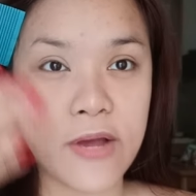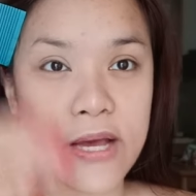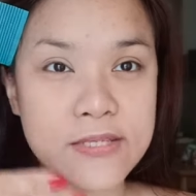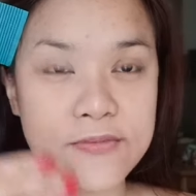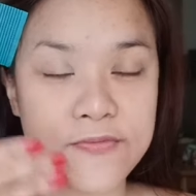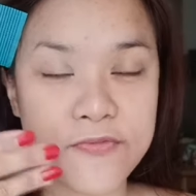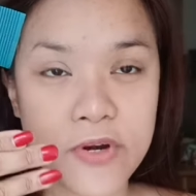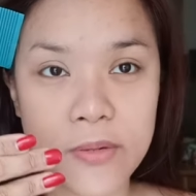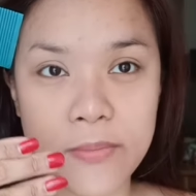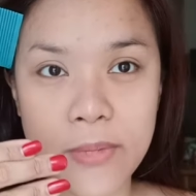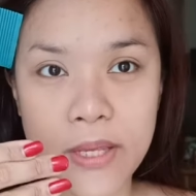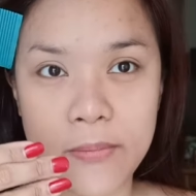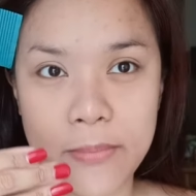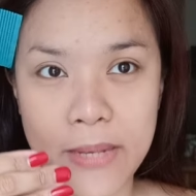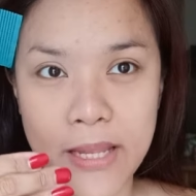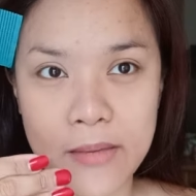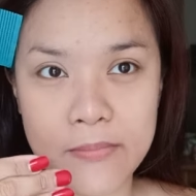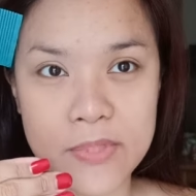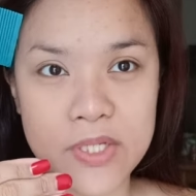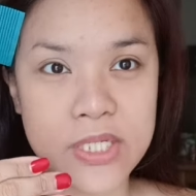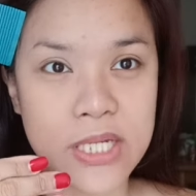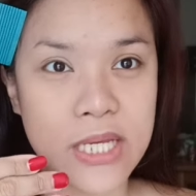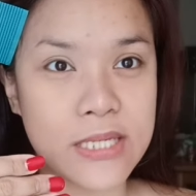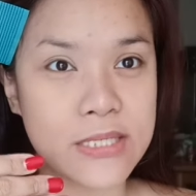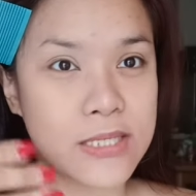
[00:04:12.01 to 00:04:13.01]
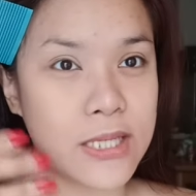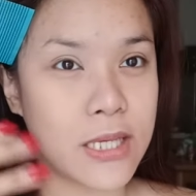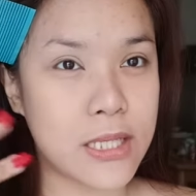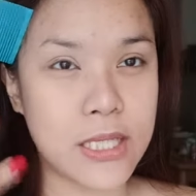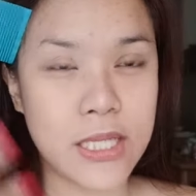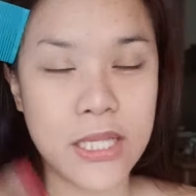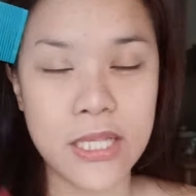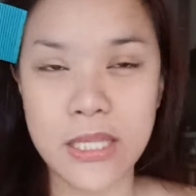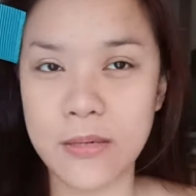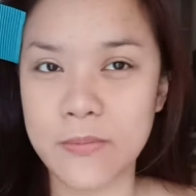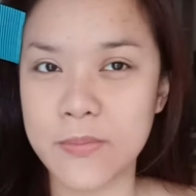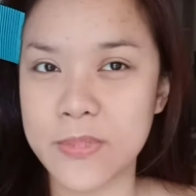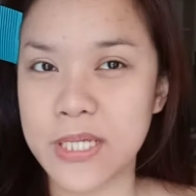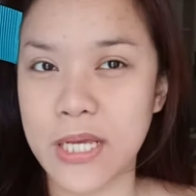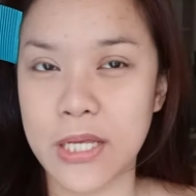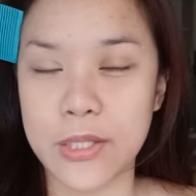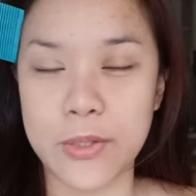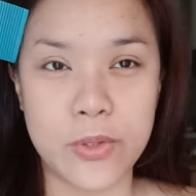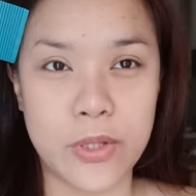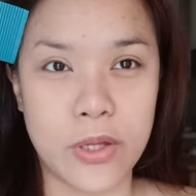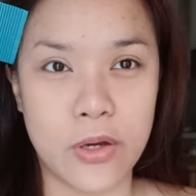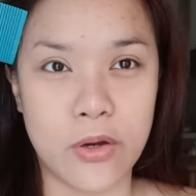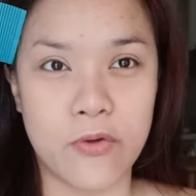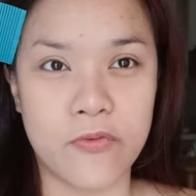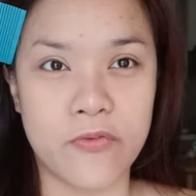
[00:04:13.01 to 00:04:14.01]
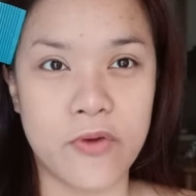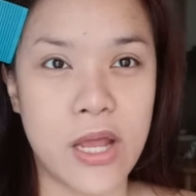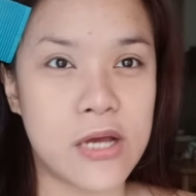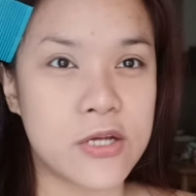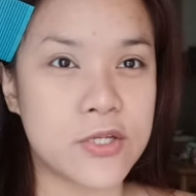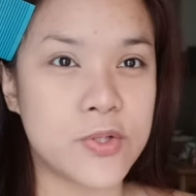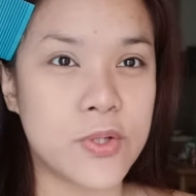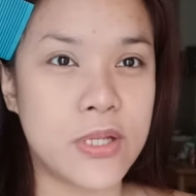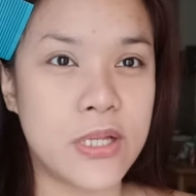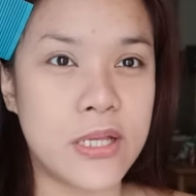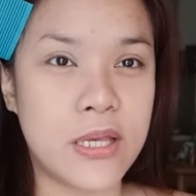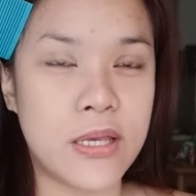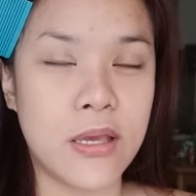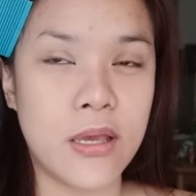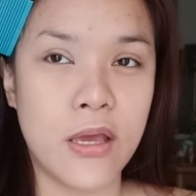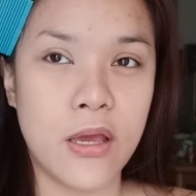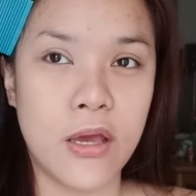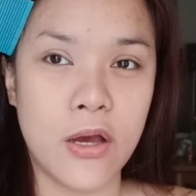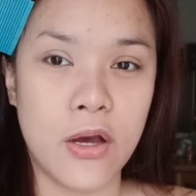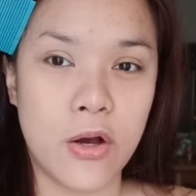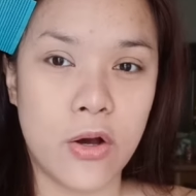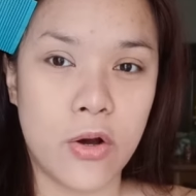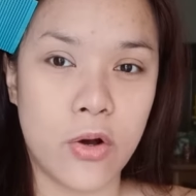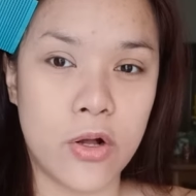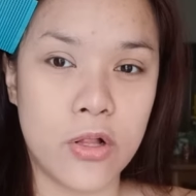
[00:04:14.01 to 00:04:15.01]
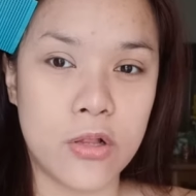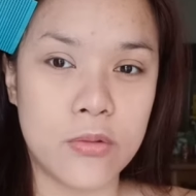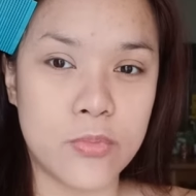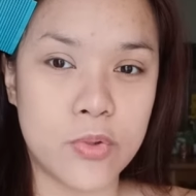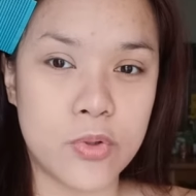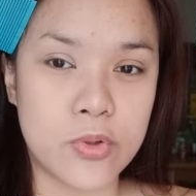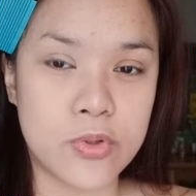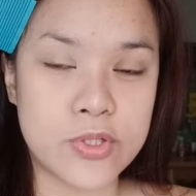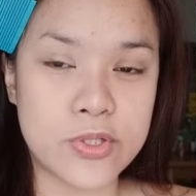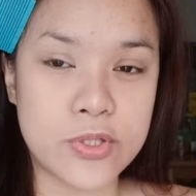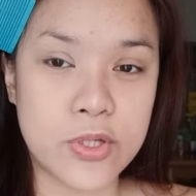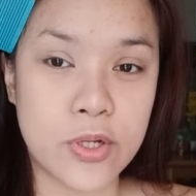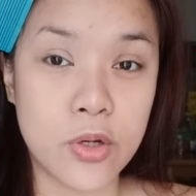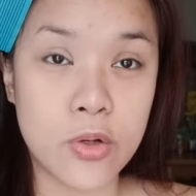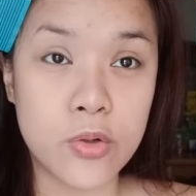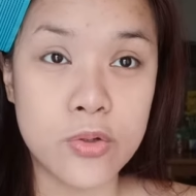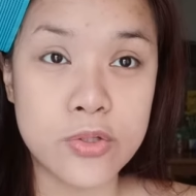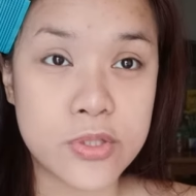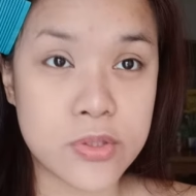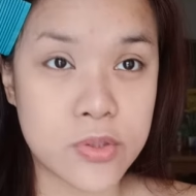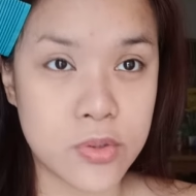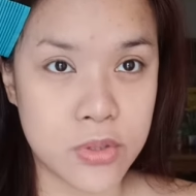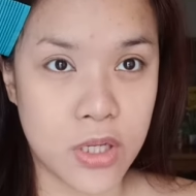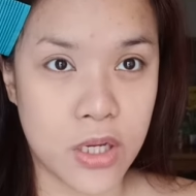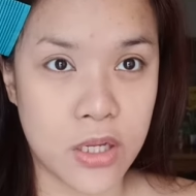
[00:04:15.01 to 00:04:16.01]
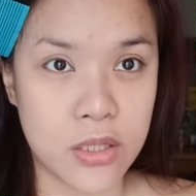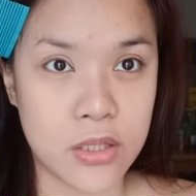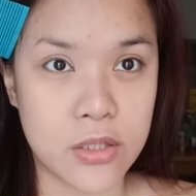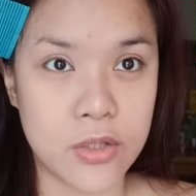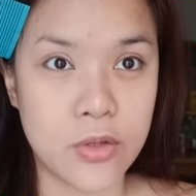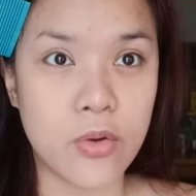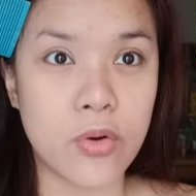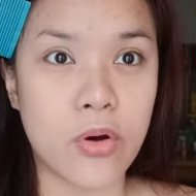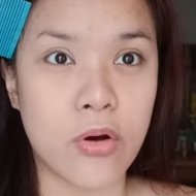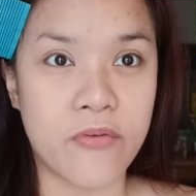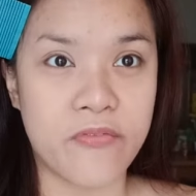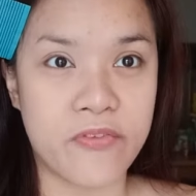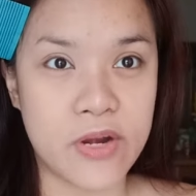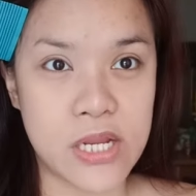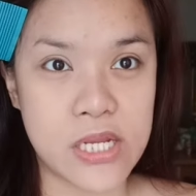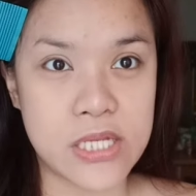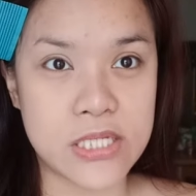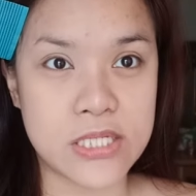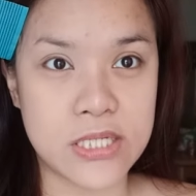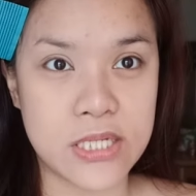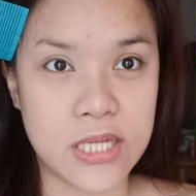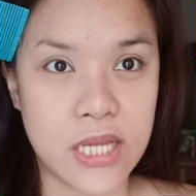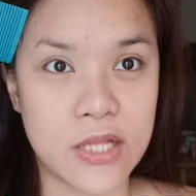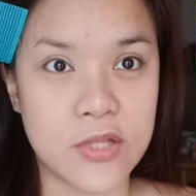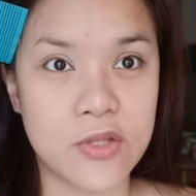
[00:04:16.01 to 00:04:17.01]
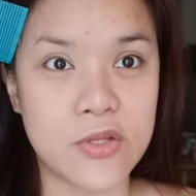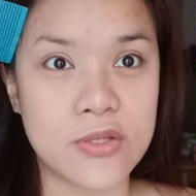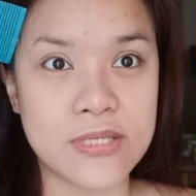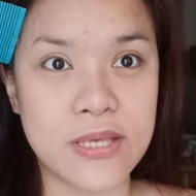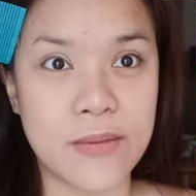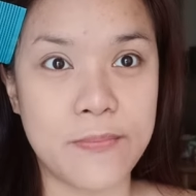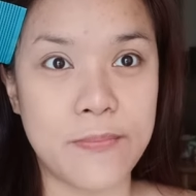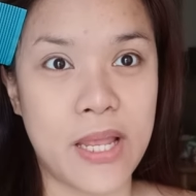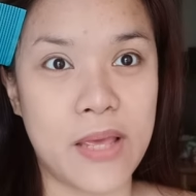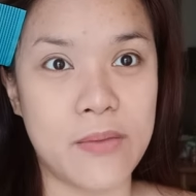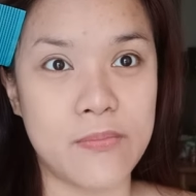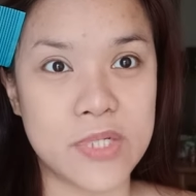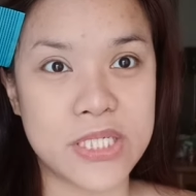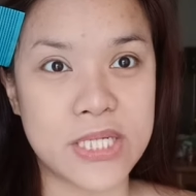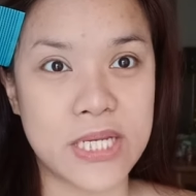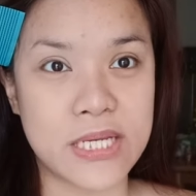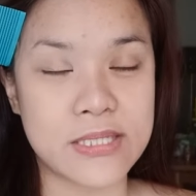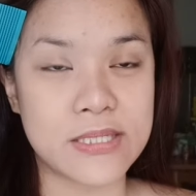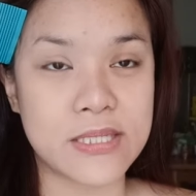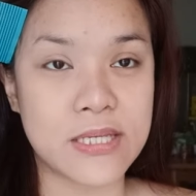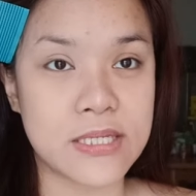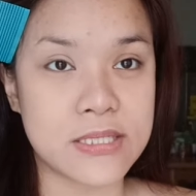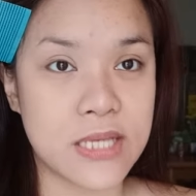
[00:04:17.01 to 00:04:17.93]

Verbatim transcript: As for my blemishes, hindi niya masyado na-cover. Actually, almost close to none yung coverage niya dun sa blemishes.